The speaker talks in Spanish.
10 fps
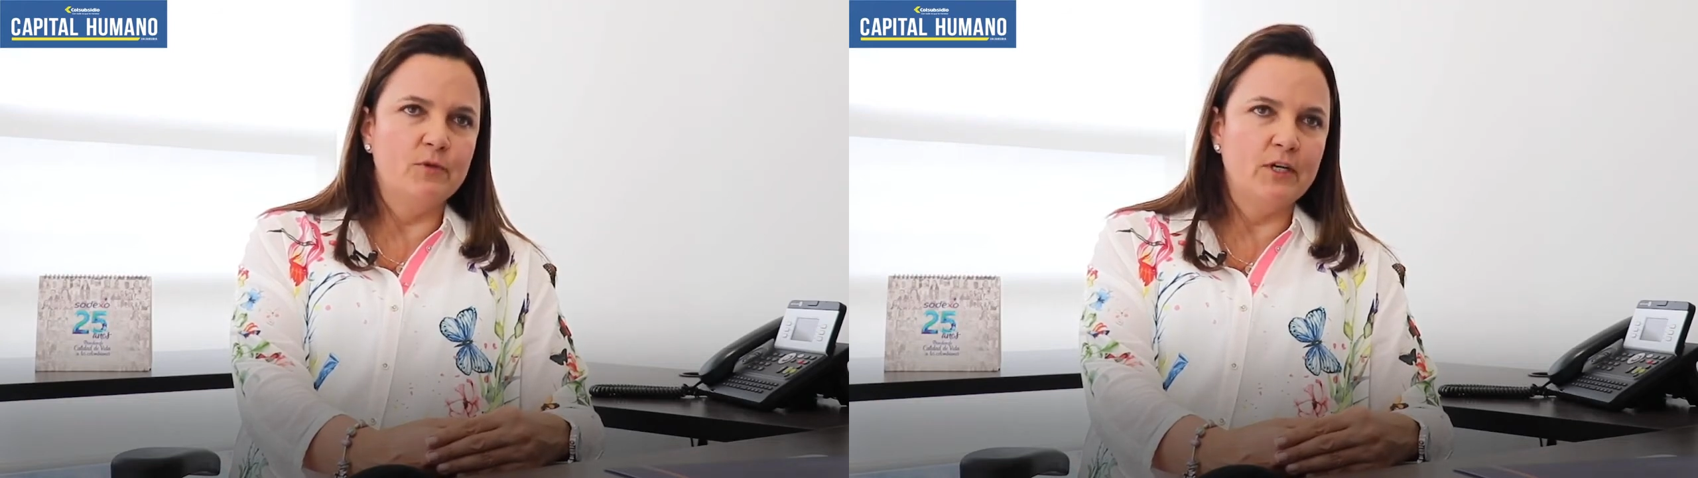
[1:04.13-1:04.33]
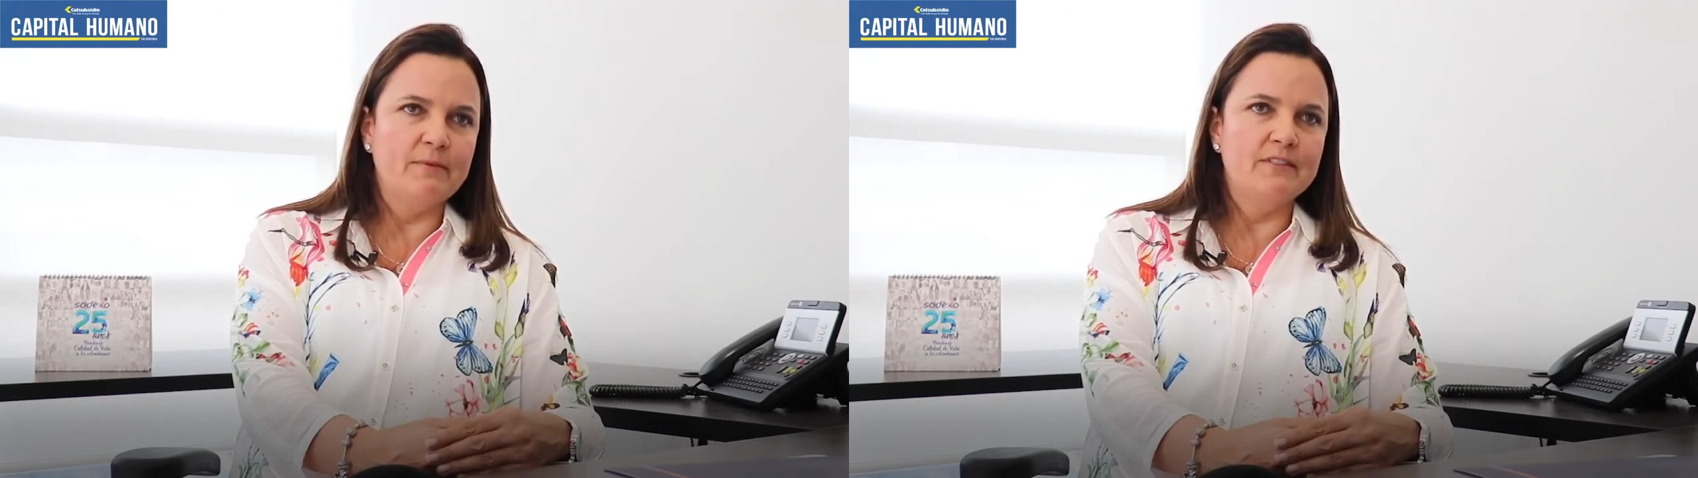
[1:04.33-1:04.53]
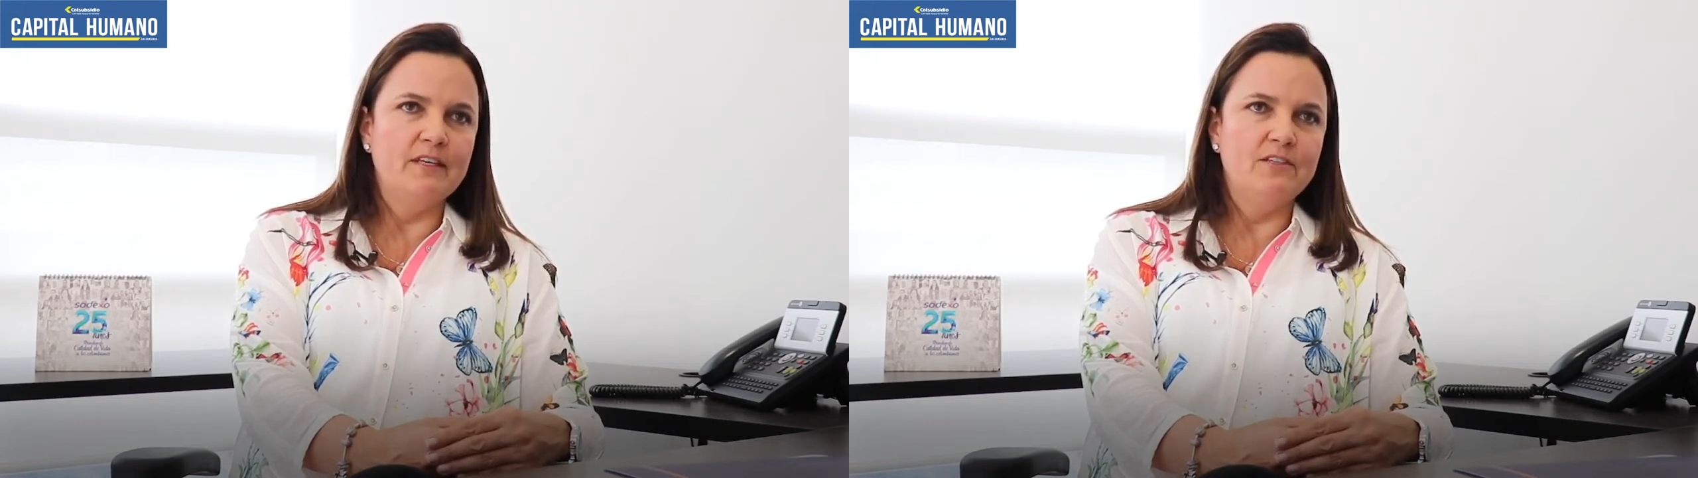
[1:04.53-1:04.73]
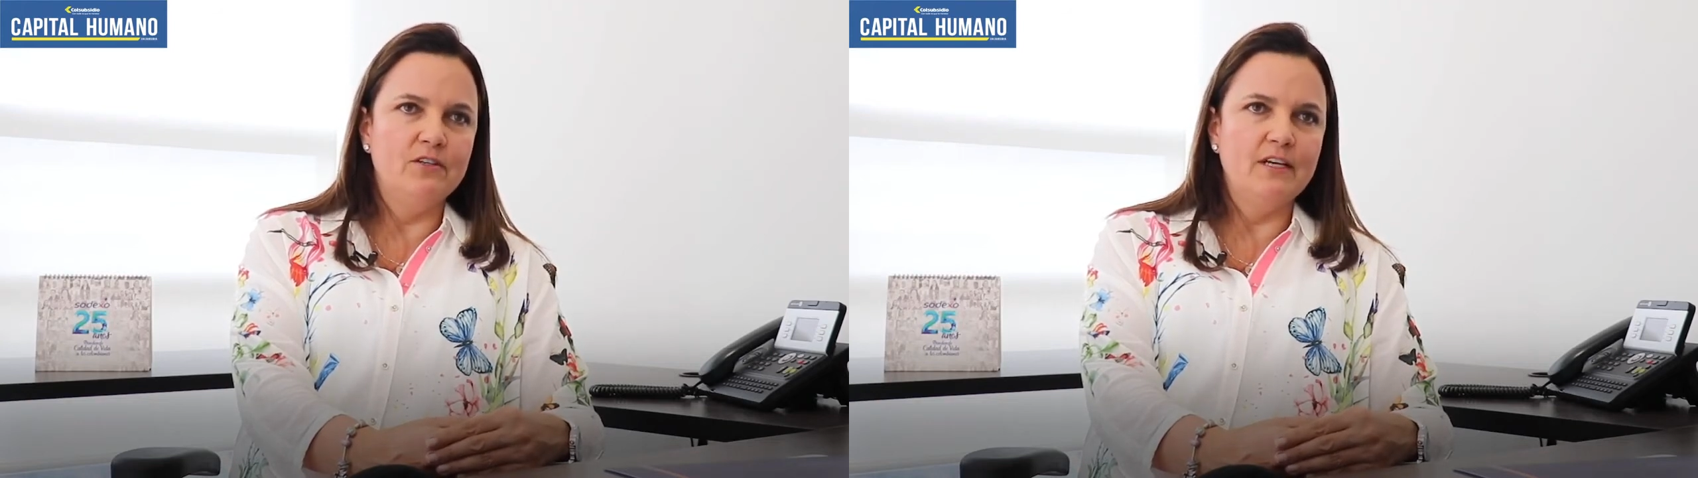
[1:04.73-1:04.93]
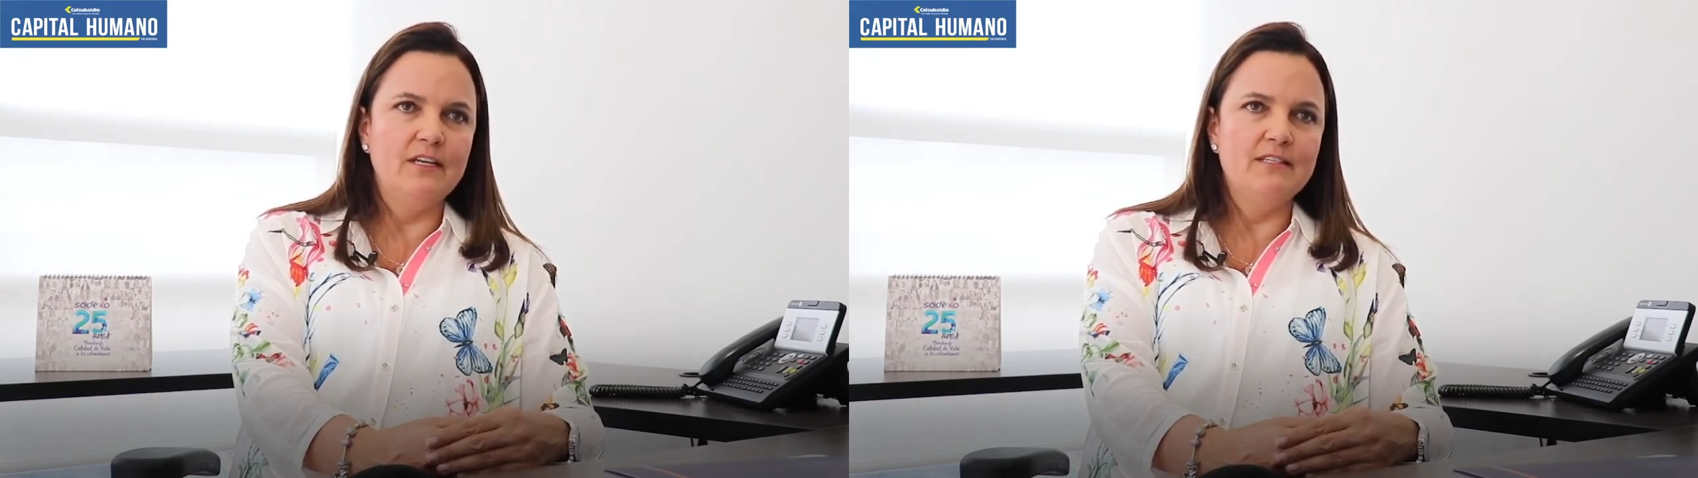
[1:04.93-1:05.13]
programas
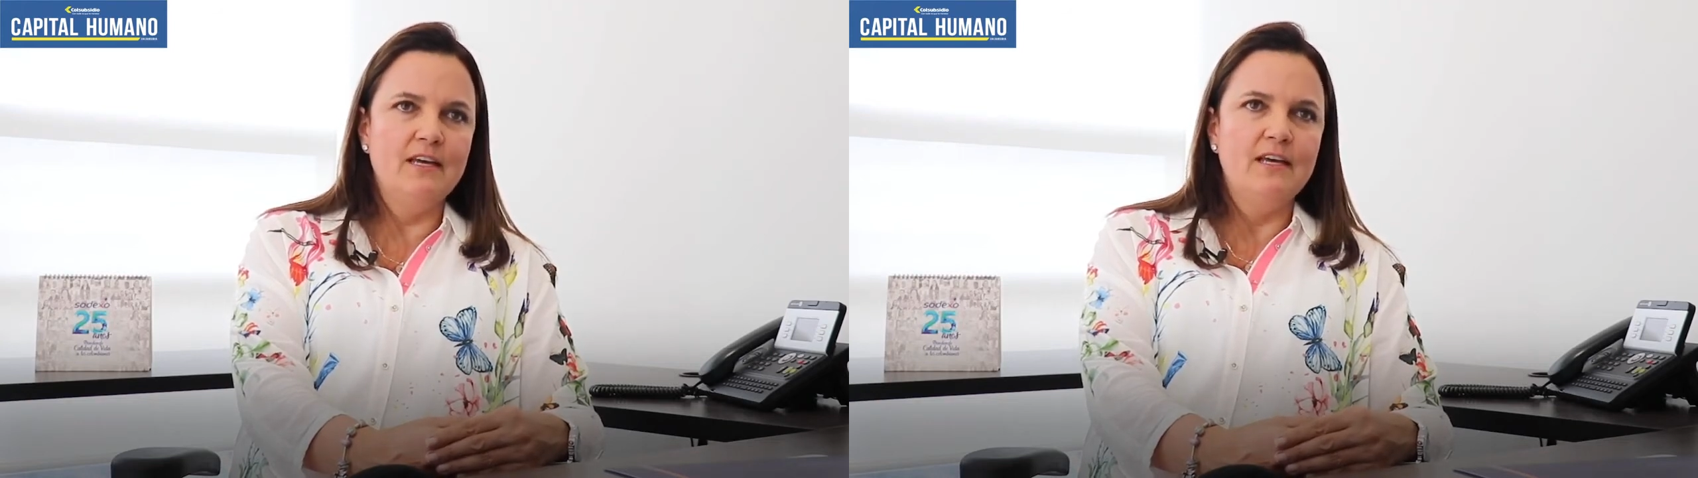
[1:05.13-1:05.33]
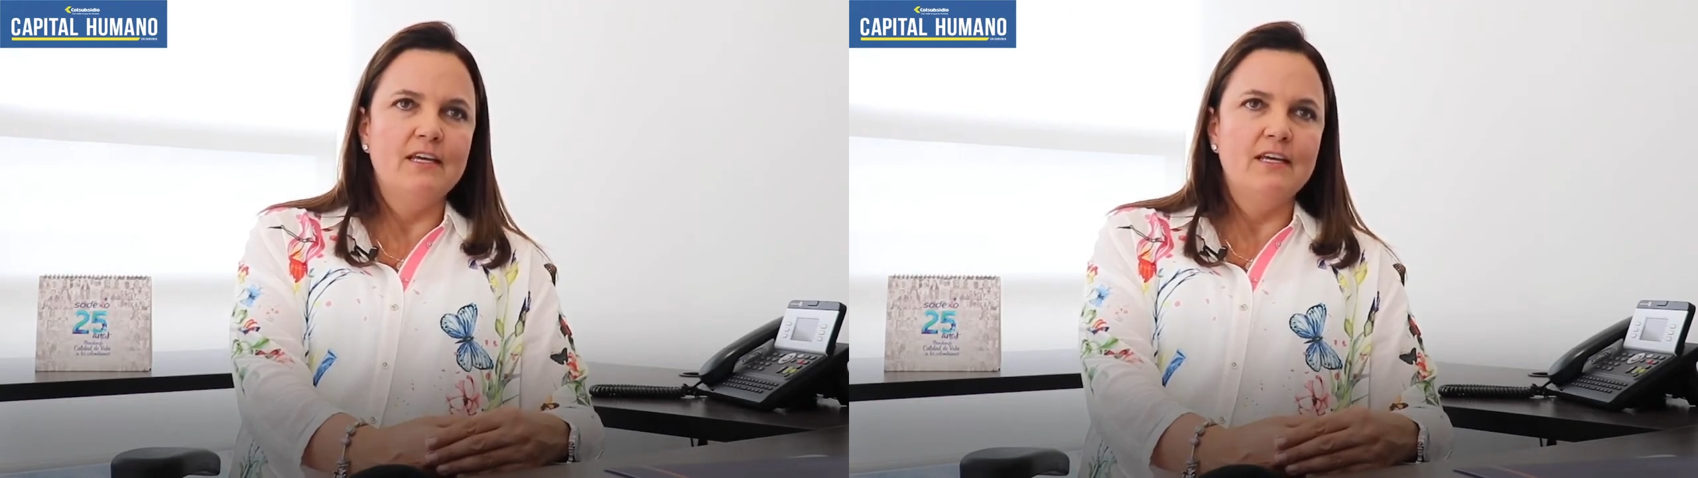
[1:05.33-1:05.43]
adicionales